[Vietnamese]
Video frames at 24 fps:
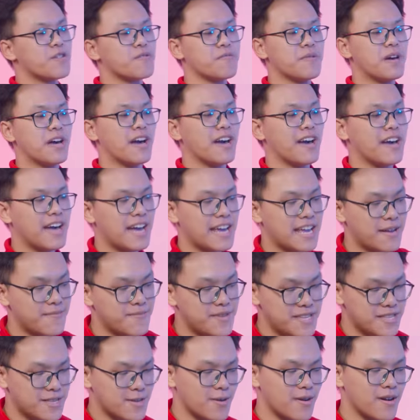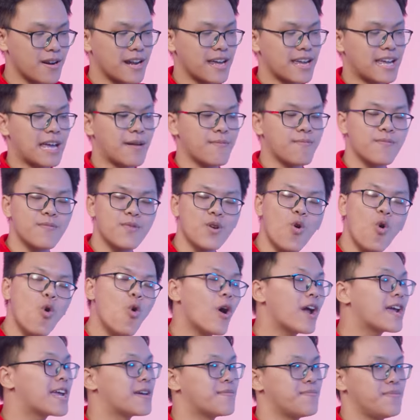đây là anh em nhìn số lượng này anh em
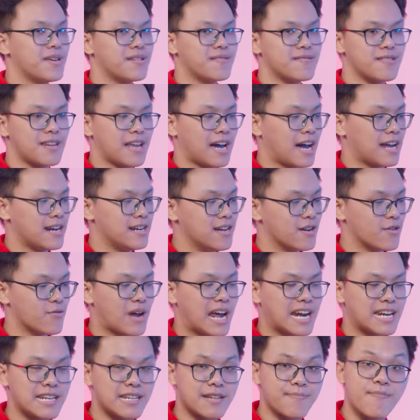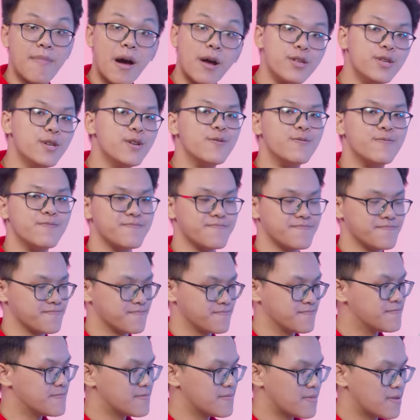đố anh em biết là gắn được rat đến bao nhiêu
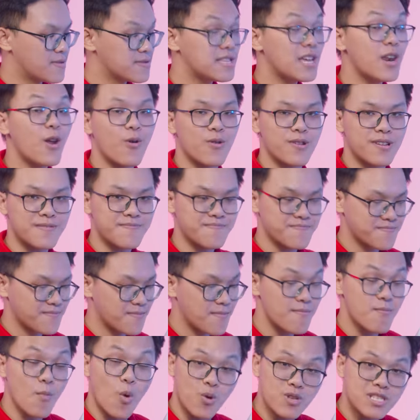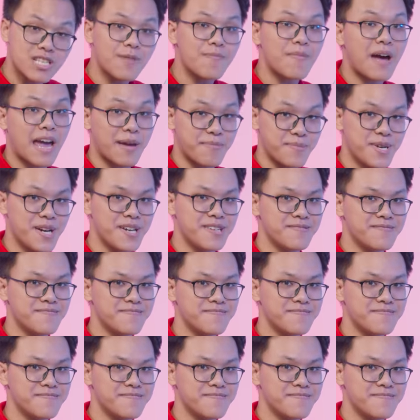tiết lộ nhá 420